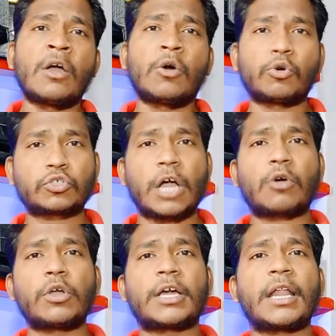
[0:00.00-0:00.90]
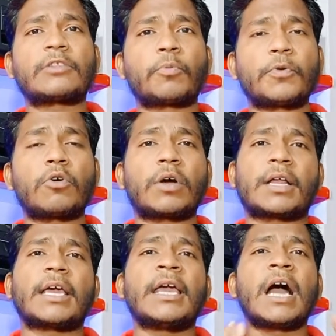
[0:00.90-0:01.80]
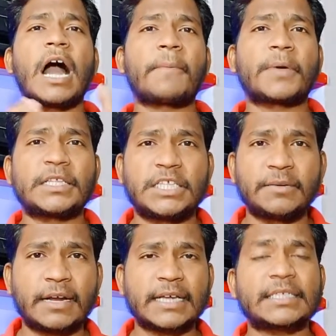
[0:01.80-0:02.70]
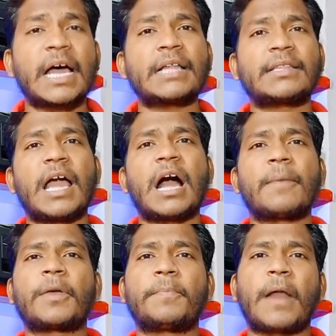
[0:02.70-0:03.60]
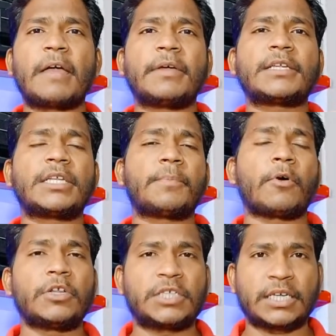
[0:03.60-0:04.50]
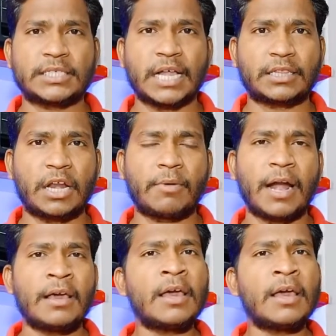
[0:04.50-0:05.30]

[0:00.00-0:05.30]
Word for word: उसका कोई गलत उपयोग करके आपके जीवन के साथ या आपकी प्राइवेसी पॉलिसी के साथ खिलवाड़